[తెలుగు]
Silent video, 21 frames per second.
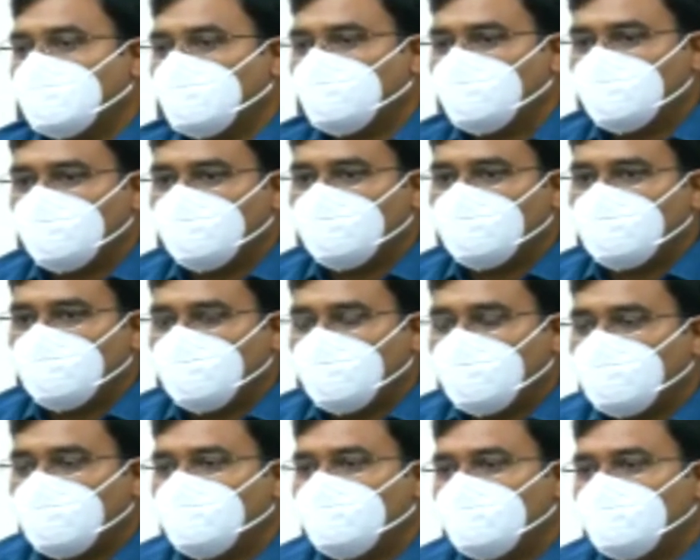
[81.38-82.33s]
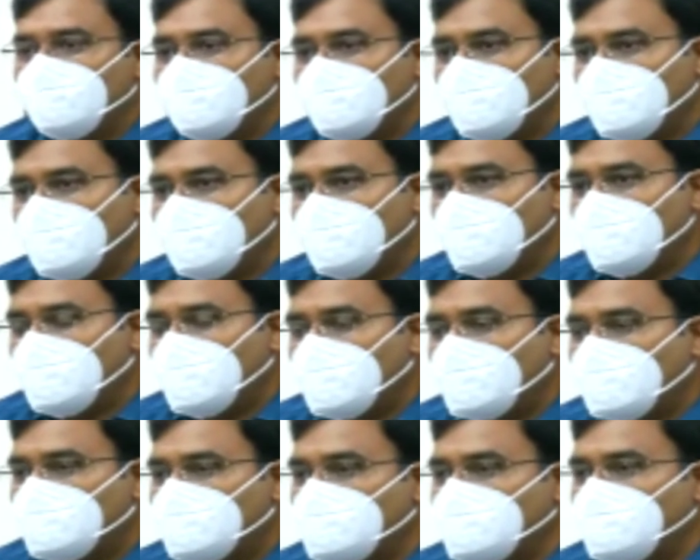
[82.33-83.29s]
సముద్రంలోకి వెళ్ళకూడదని
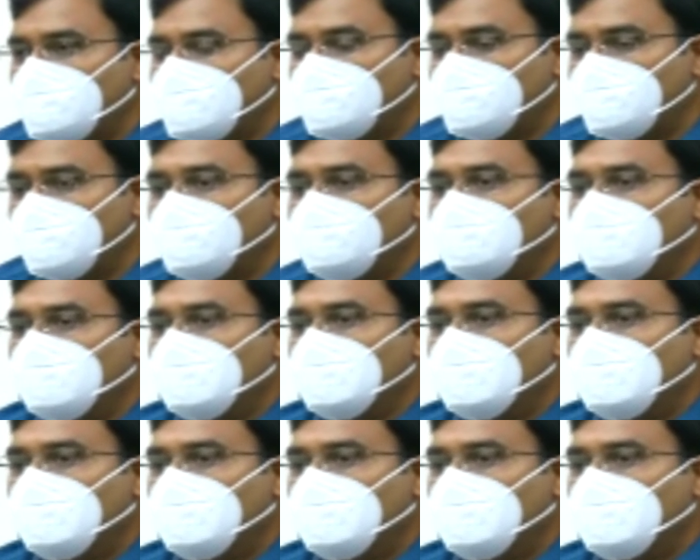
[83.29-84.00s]
ఆదేశాలు ఇవ్వడం